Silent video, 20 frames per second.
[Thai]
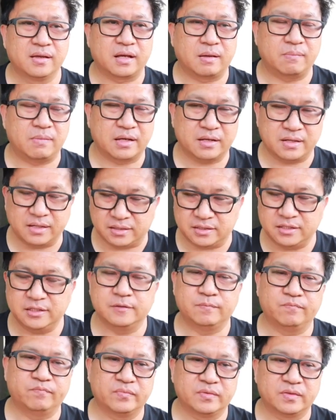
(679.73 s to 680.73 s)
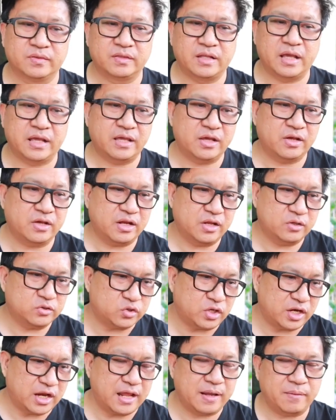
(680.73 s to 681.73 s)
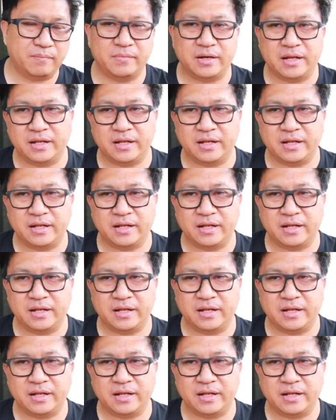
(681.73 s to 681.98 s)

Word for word: กำลังเกิดขึ้นในเยรูซาเล็ม